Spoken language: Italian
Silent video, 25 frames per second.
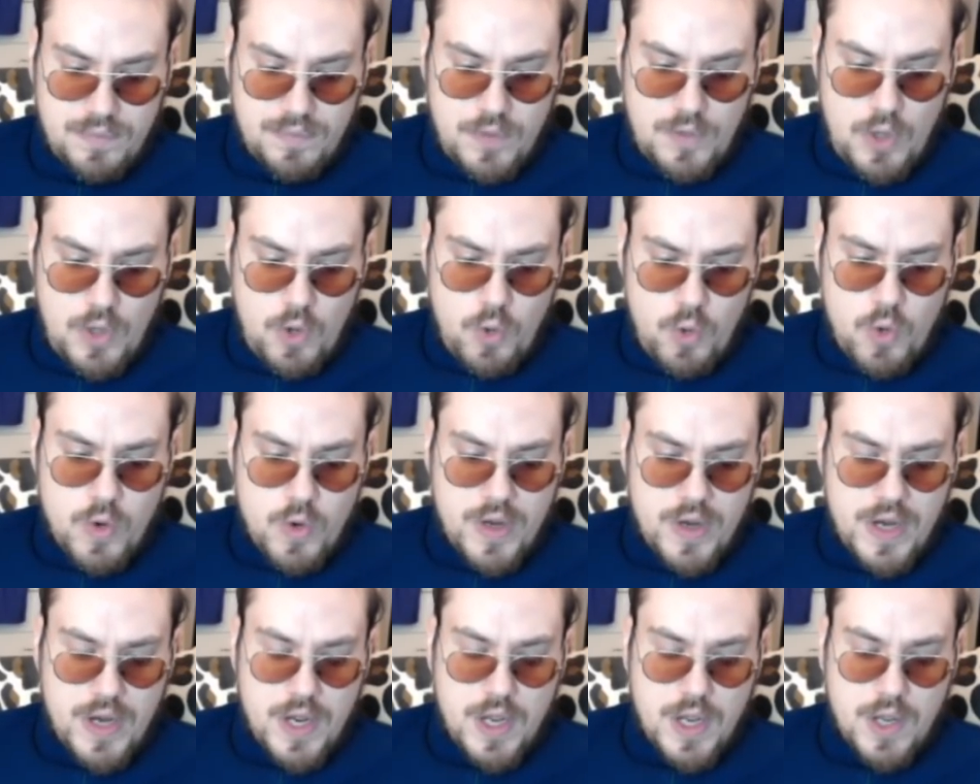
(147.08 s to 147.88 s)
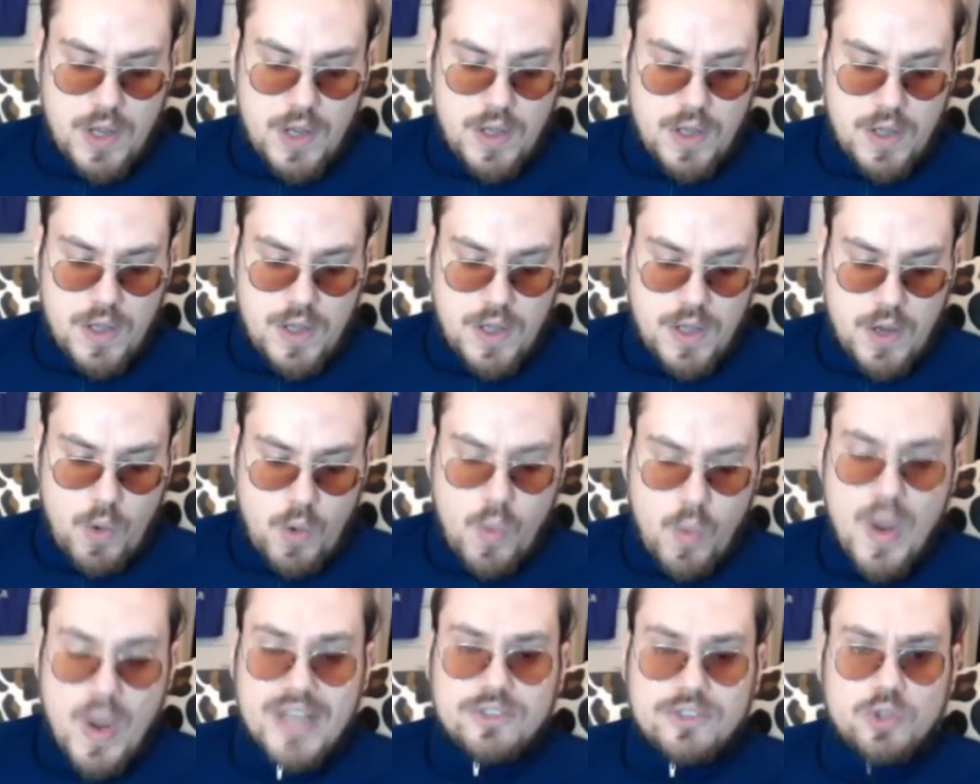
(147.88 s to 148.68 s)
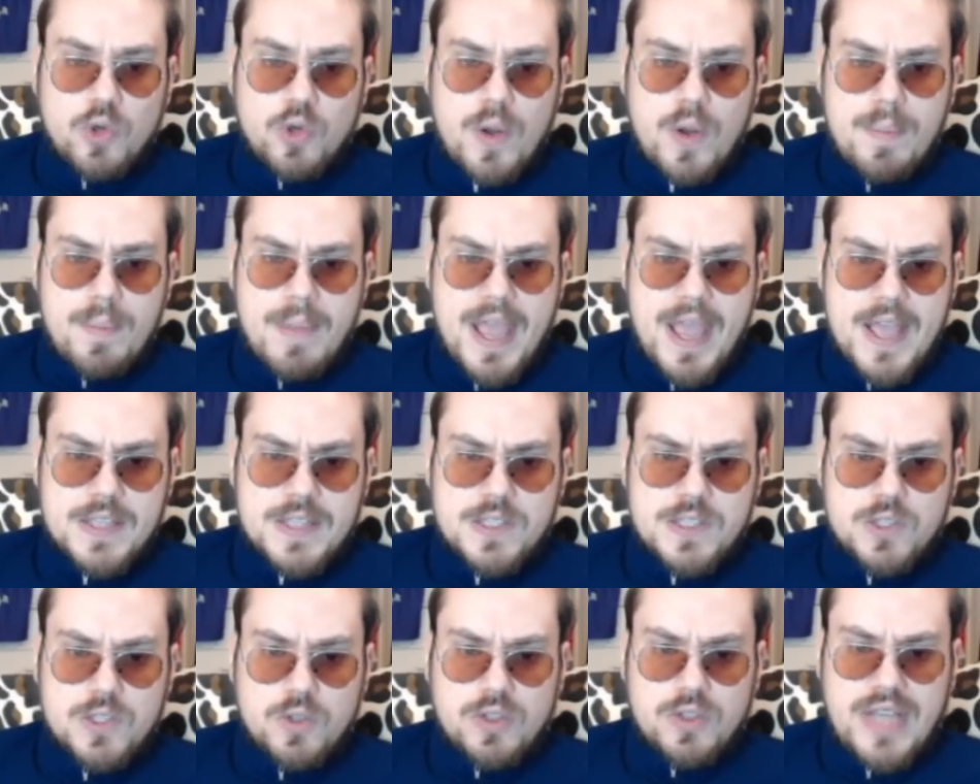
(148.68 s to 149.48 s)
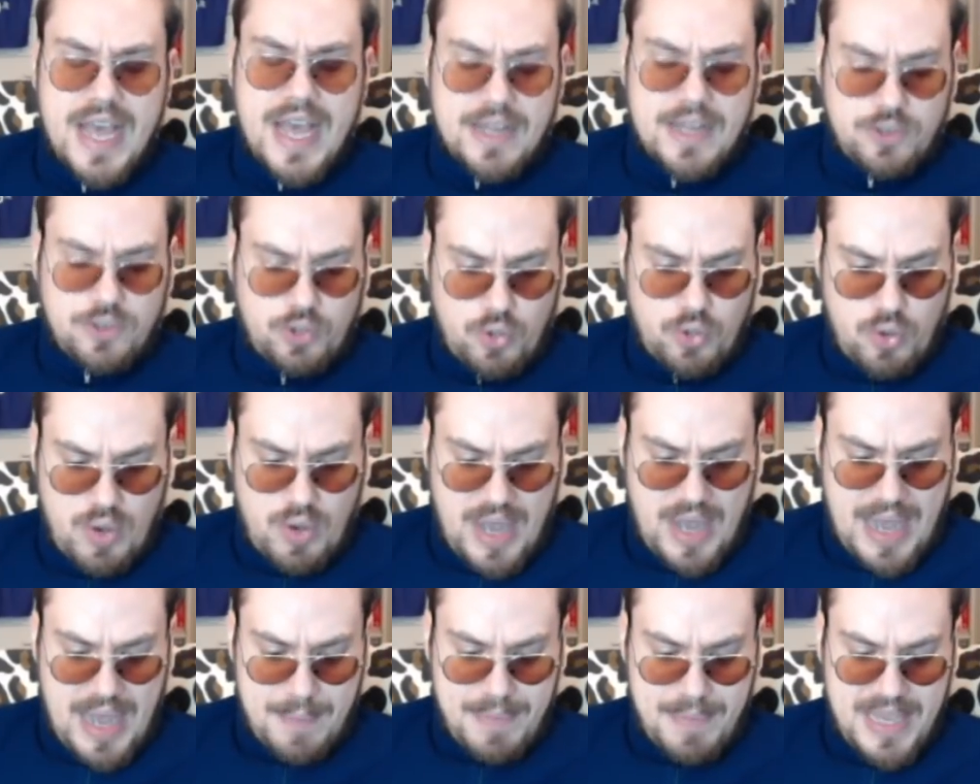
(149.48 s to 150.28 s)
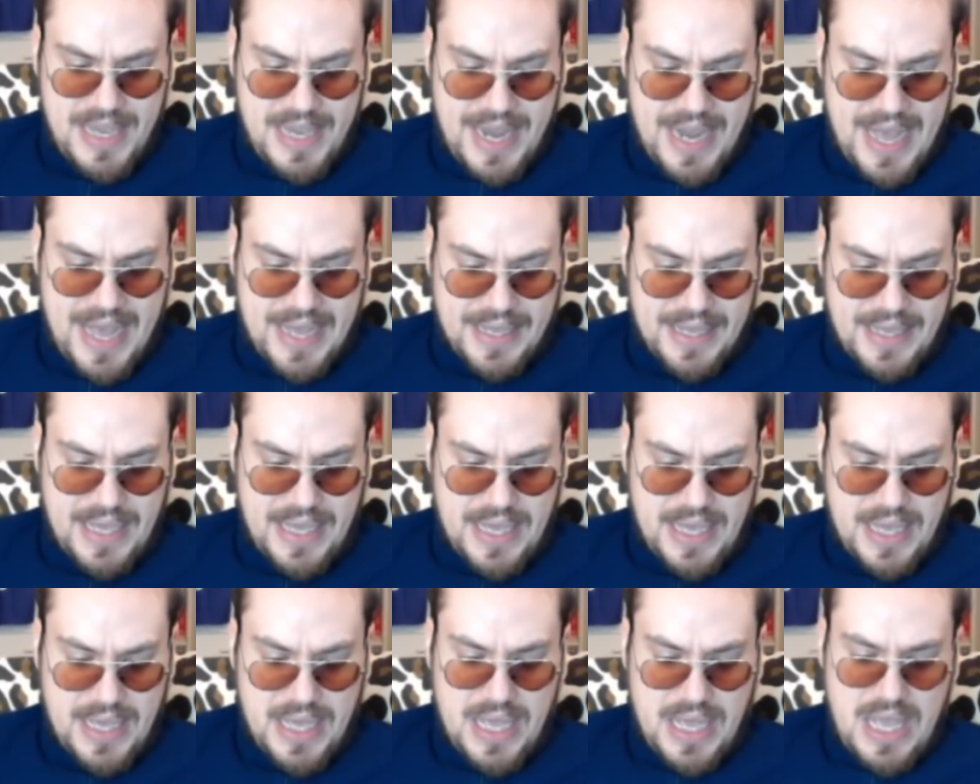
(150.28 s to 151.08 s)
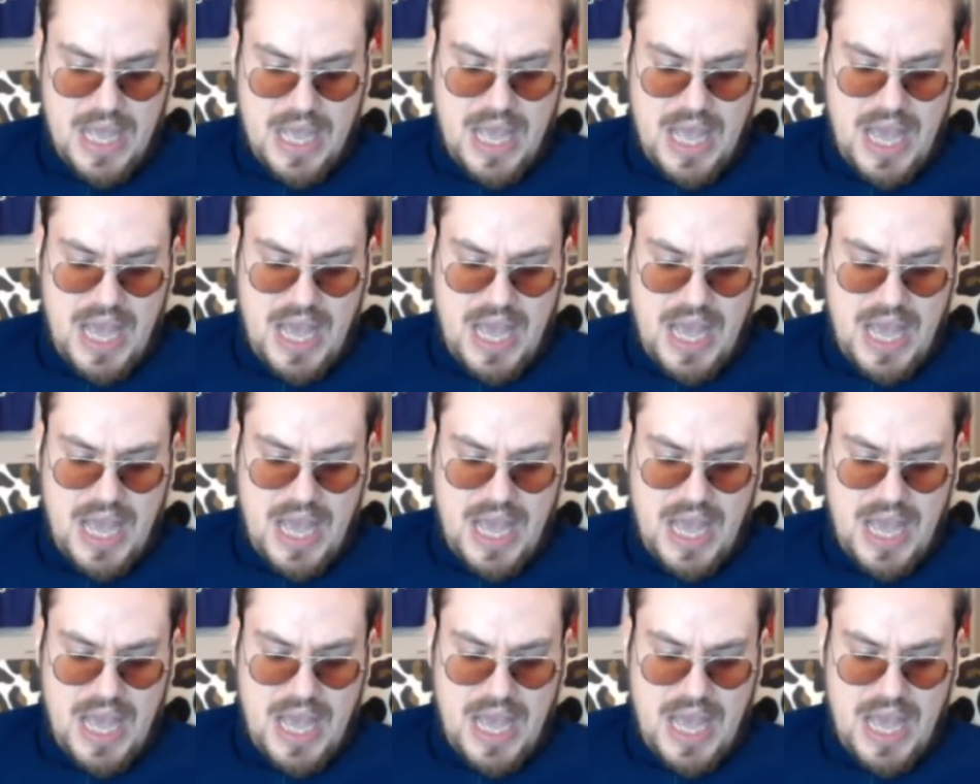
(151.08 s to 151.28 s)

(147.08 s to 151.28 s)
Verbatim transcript: un eh, 4,5 dato a Biraghi